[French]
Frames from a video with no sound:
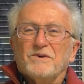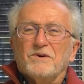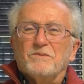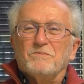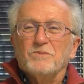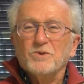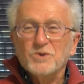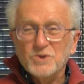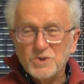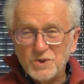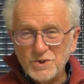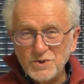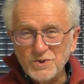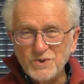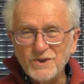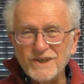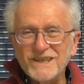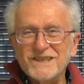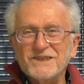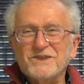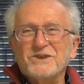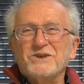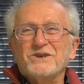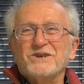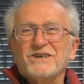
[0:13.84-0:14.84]
Bonjour
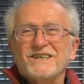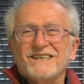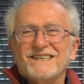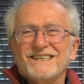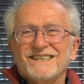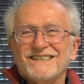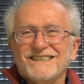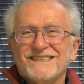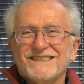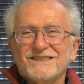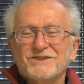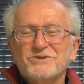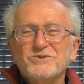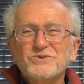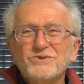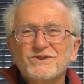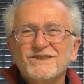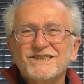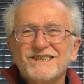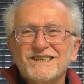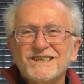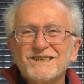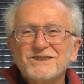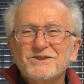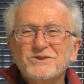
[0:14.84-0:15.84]
alors à toutes
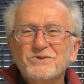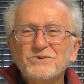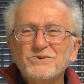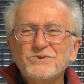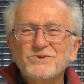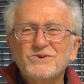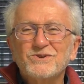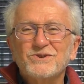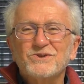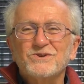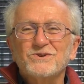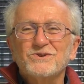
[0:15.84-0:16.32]
et à tous.